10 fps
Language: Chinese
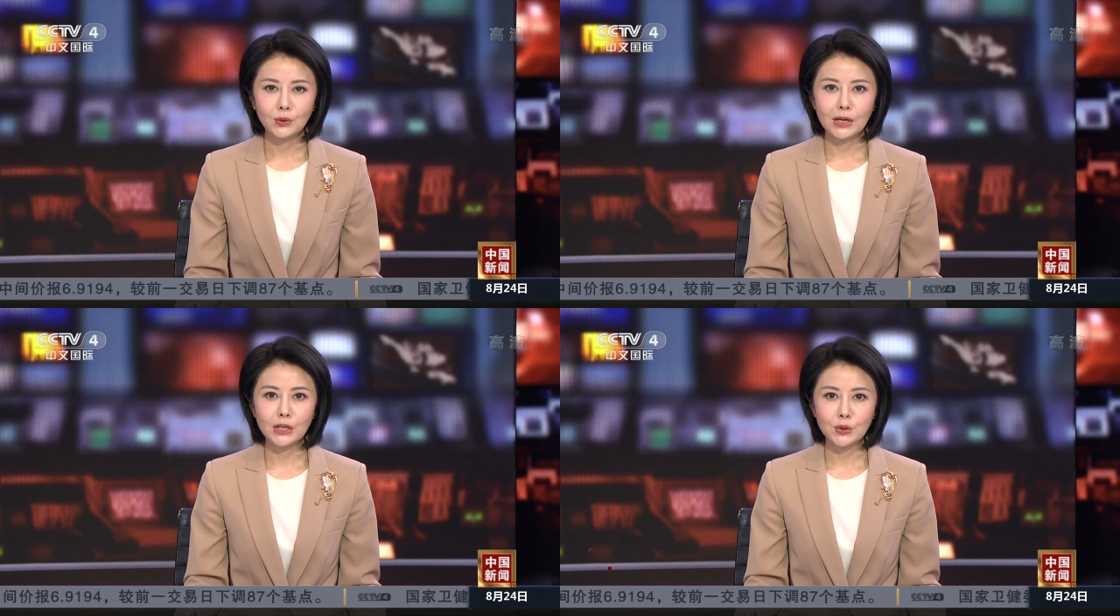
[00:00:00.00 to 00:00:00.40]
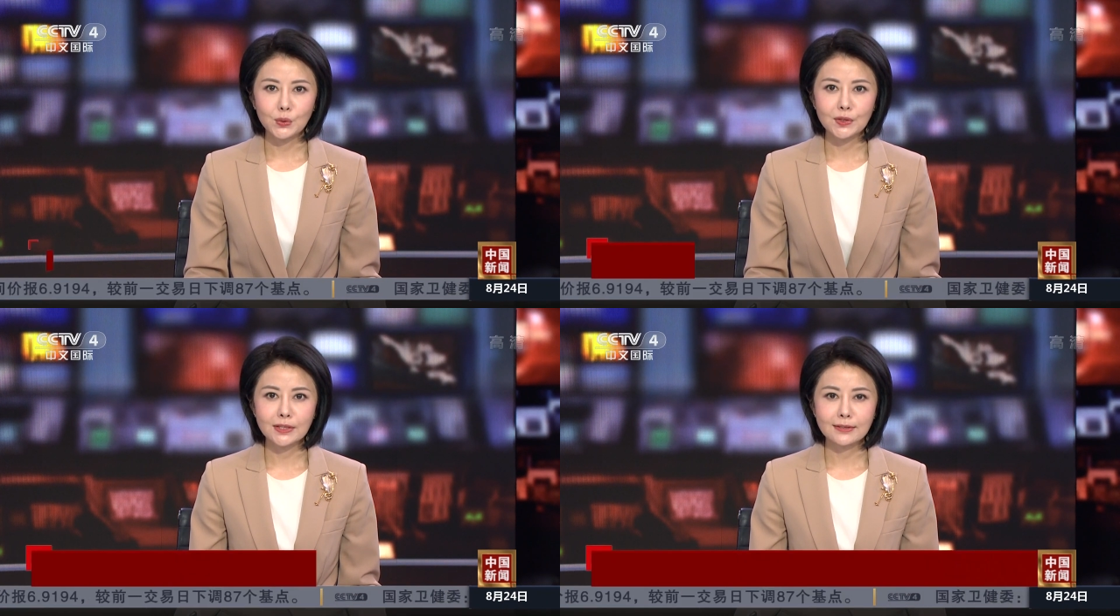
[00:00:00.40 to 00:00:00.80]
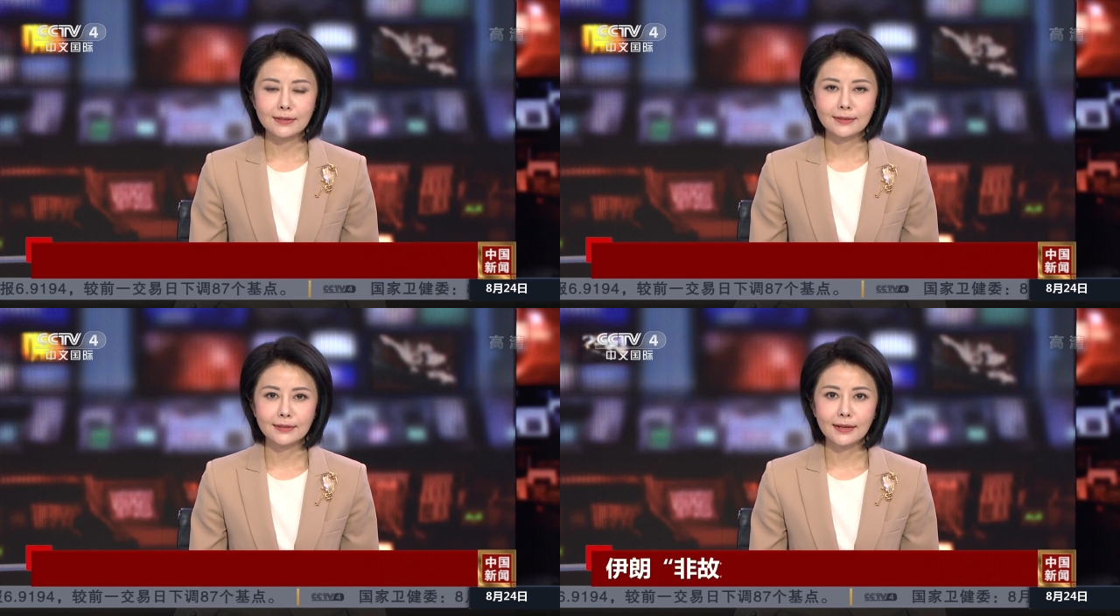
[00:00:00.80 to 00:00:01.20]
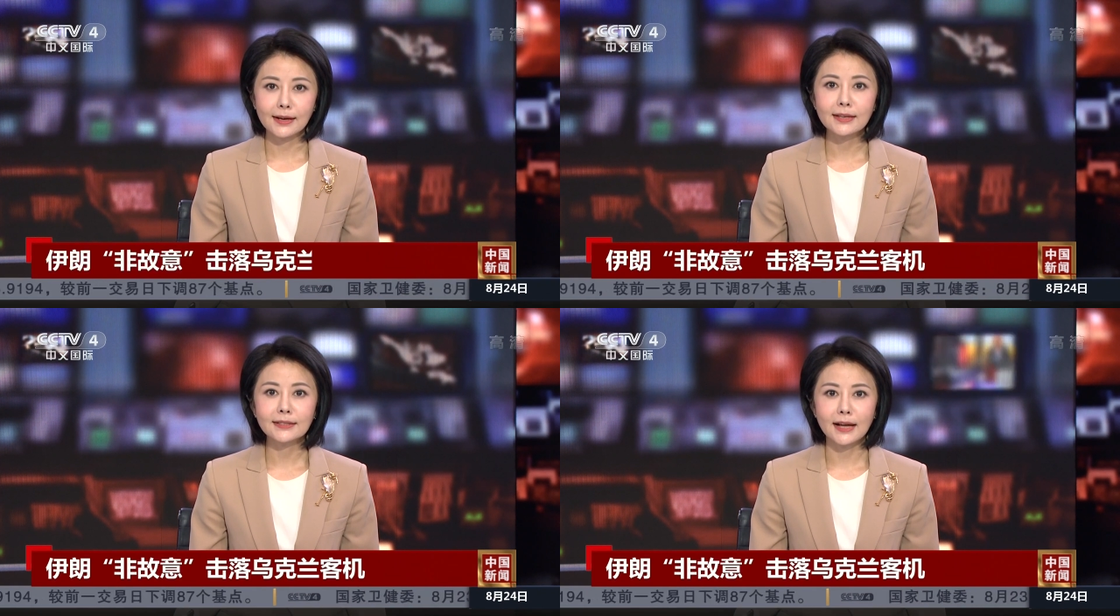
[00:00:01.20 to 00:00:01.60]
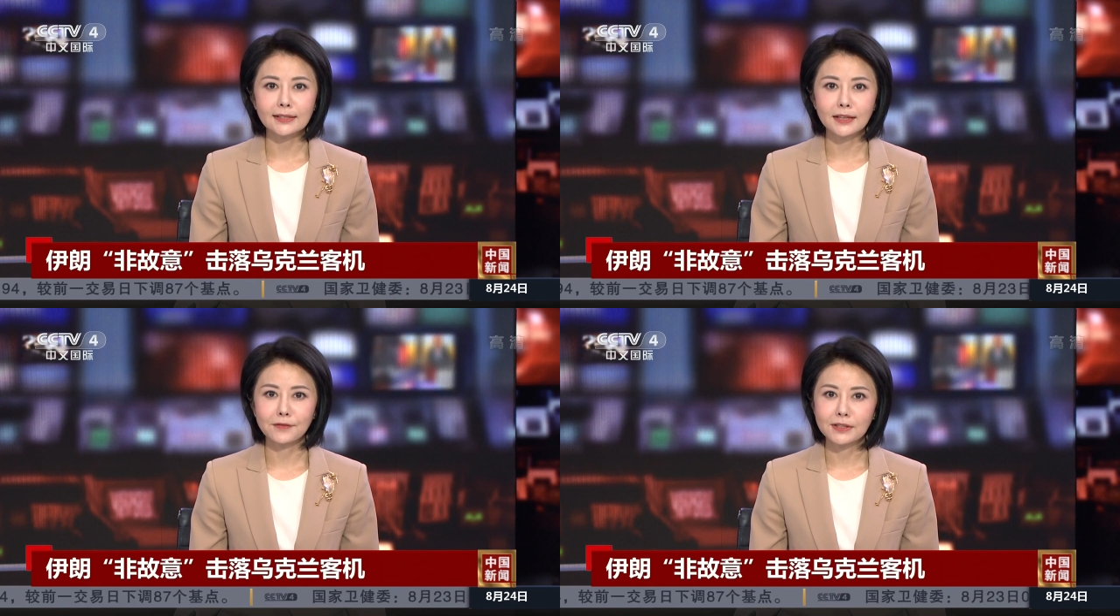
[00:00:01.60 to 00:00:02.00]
对出事客机黑匣子的